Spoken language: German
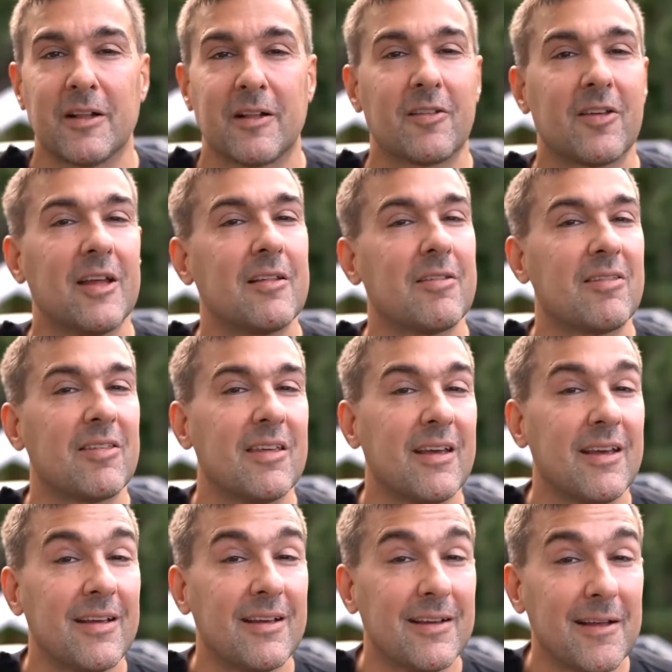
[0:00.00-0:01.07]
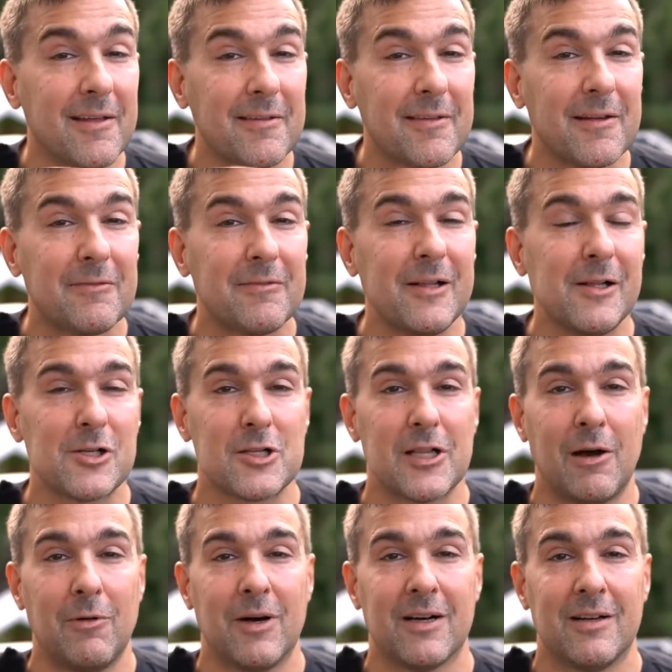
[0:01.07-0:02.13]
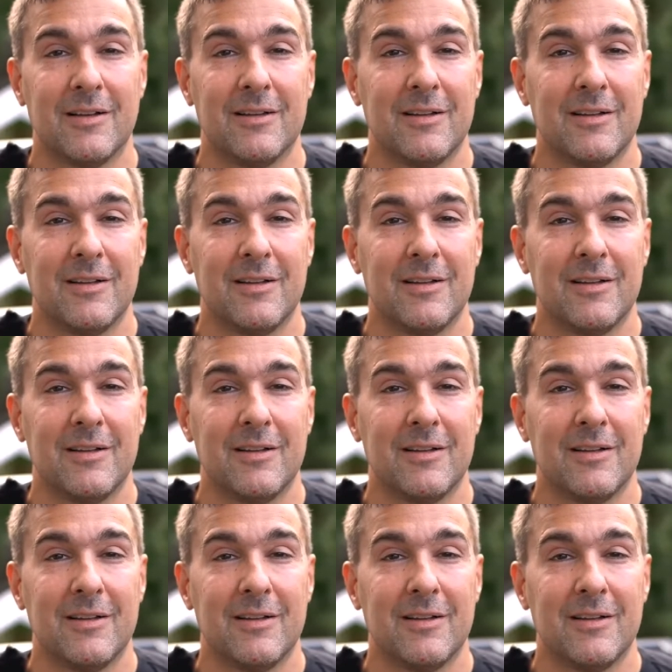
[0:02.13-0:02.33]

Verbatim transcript: Das geht sehr, sehr viel schlauer.